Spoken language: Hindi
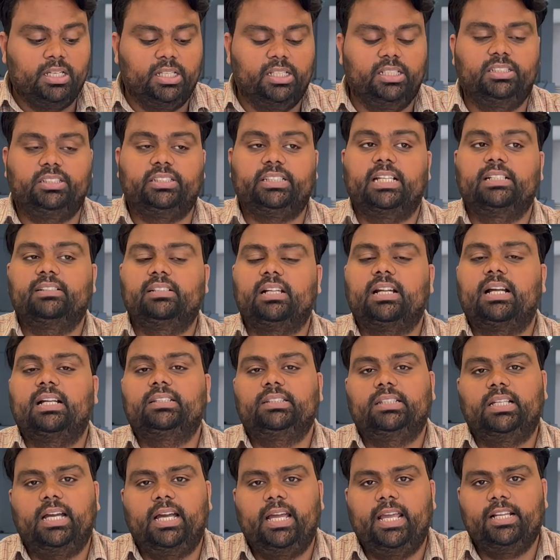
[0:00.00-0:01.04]
इसके अंदर
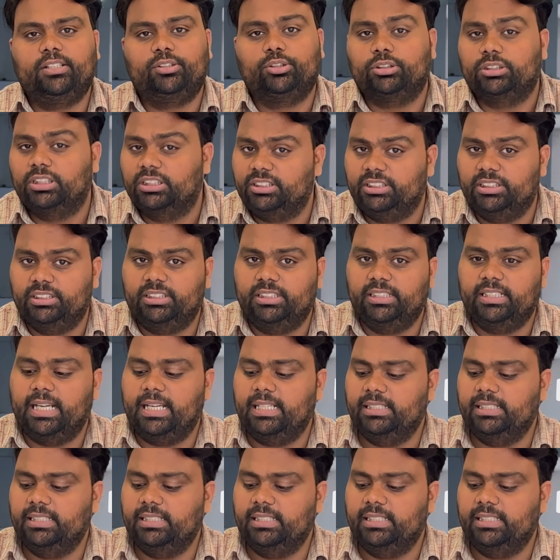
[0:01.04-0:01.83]
आता है 110 सीसी का